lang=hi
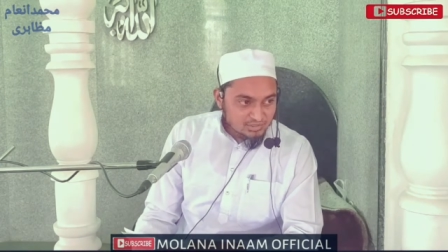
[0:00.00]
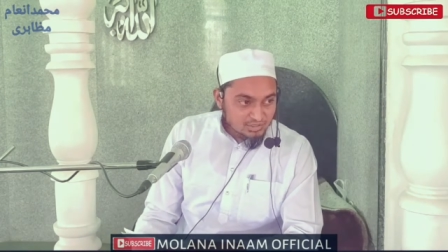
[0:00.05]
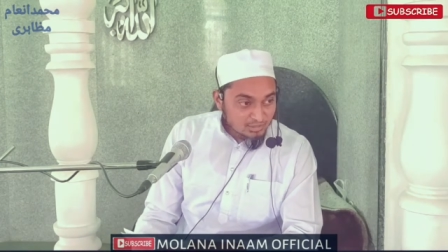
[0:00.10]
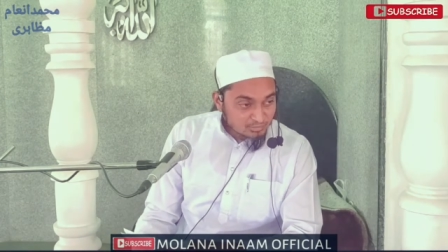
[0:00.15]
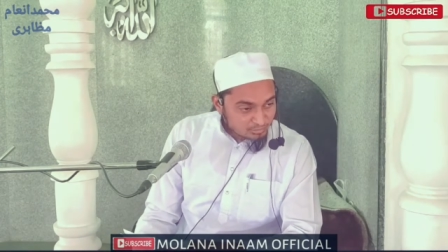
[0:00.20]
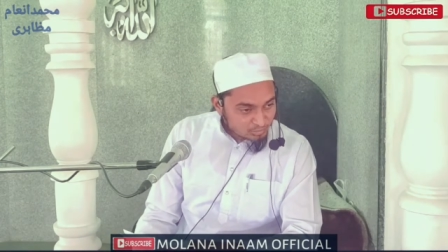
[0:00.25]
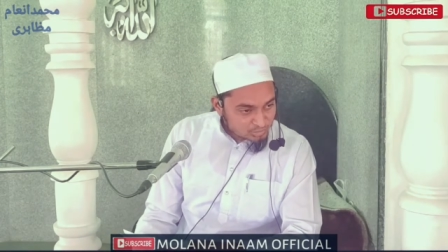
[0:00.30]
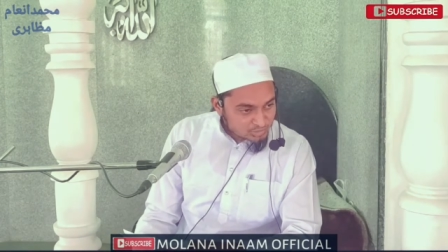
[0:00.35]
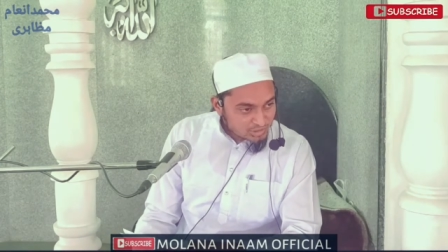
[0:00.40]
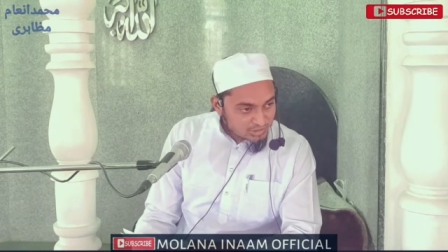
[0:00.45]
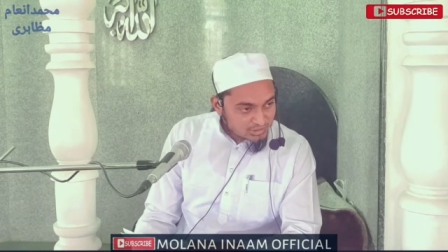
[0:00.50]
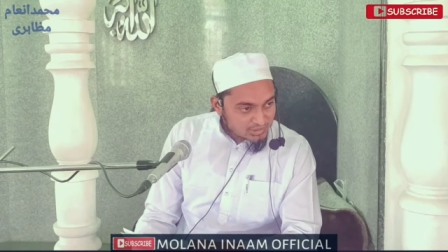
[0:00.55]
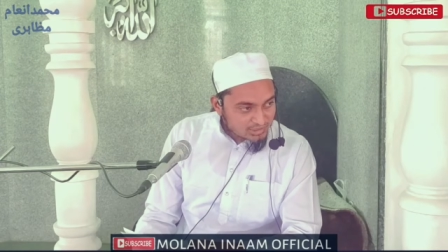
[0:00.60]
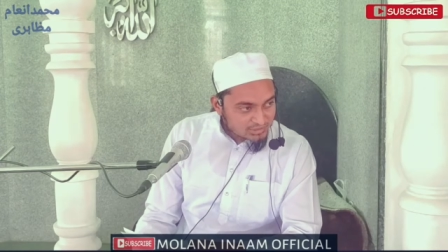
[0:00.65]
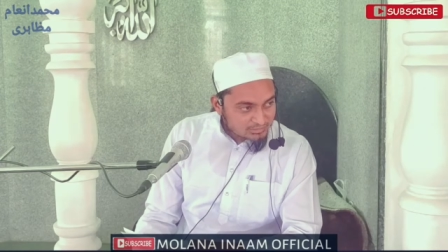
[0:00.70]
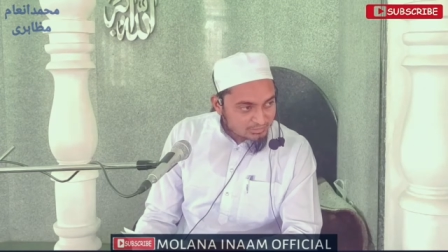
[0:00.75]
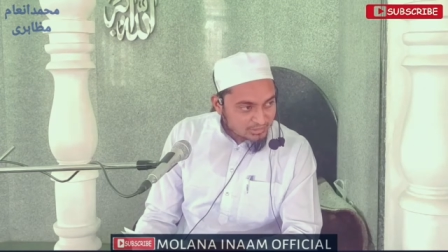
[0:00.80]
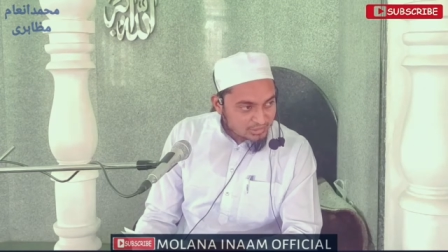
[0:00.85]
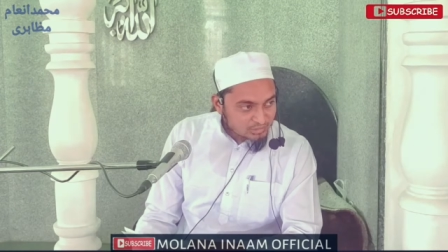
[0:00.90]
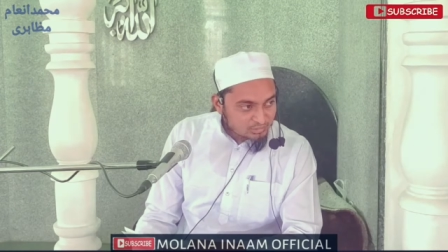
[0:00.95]
कि मुझे अल्लाह
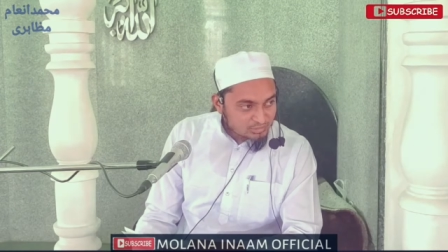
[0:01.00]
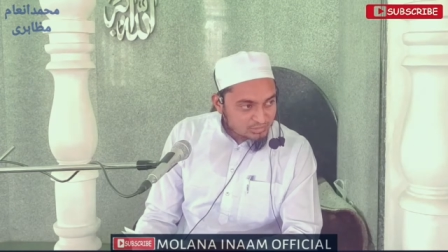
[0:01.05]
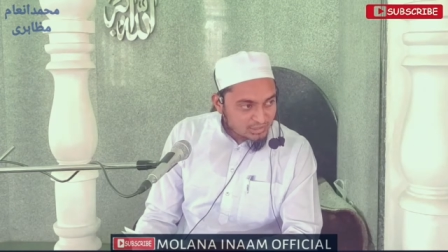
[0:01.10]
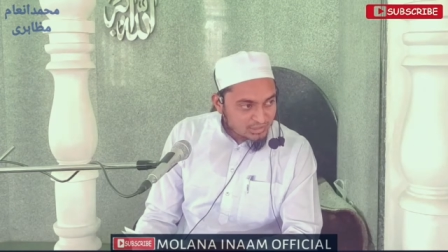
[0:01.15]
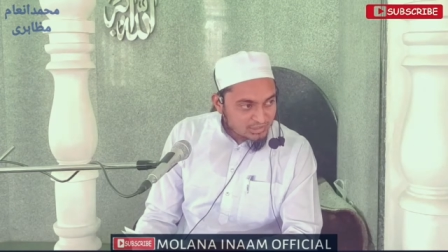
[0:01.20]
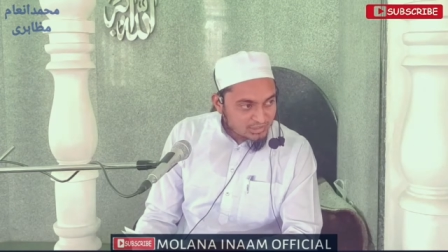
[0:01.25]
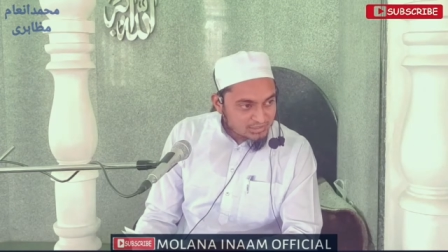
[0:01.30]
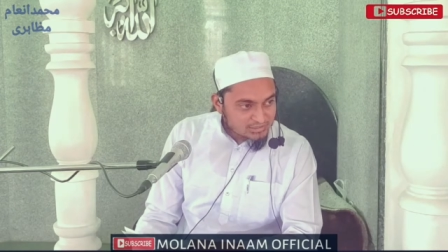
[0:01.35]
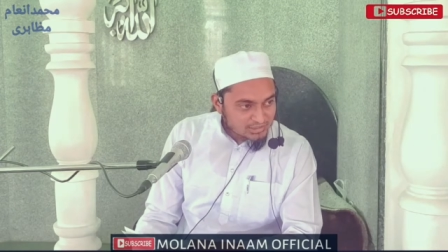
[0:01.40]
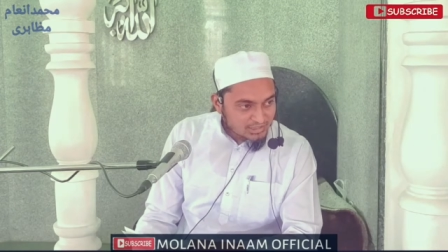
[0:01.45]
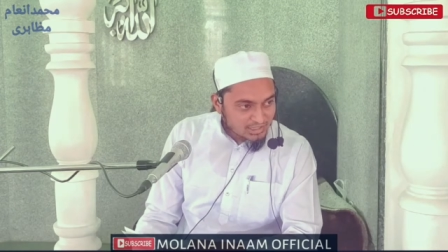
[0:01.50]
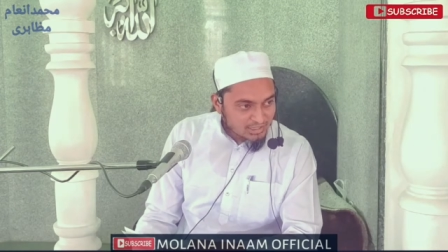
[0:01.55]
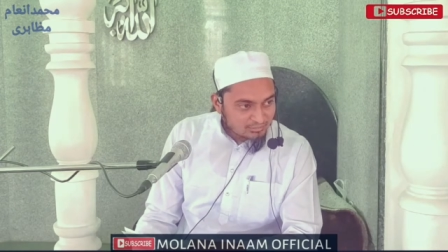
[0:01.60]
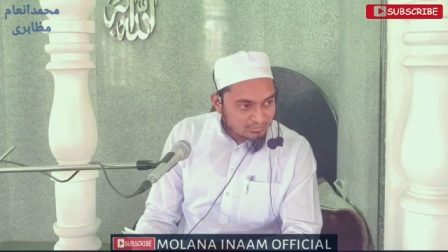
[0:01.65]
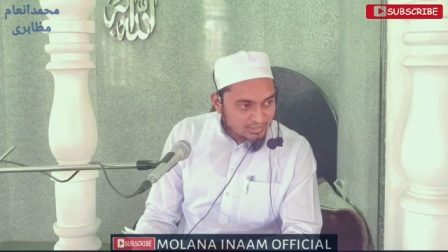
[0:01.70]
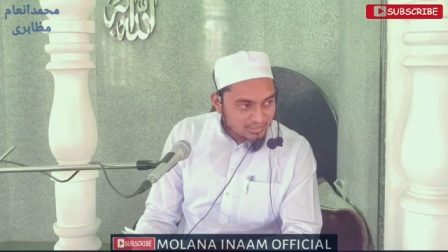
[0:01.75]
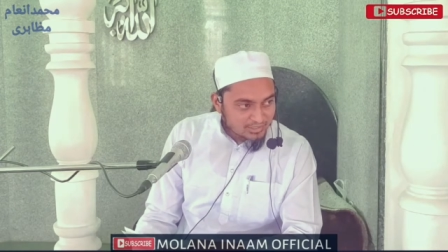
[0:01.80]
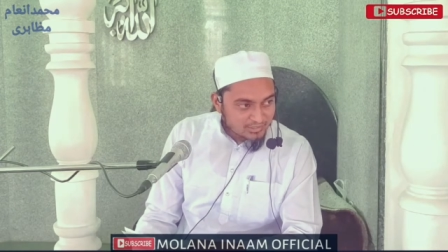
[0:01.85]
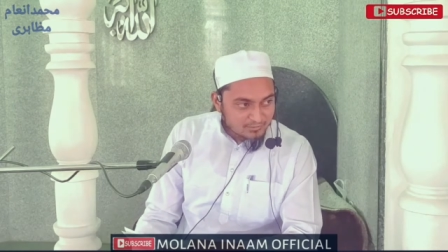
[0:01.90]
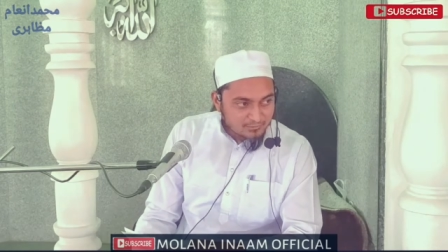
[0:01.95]
तबारक वाली का
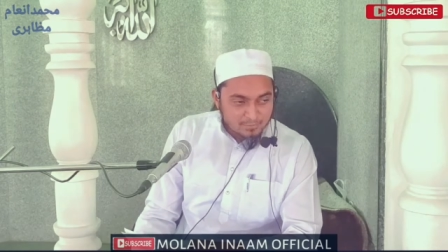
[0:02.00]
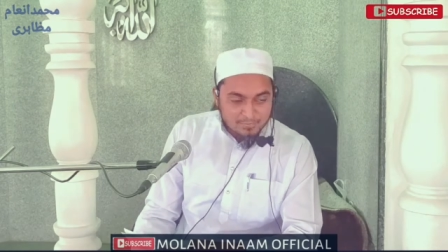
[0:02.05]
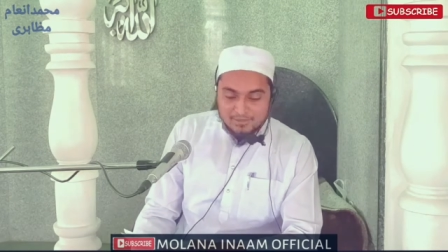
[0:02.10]
सलाम आया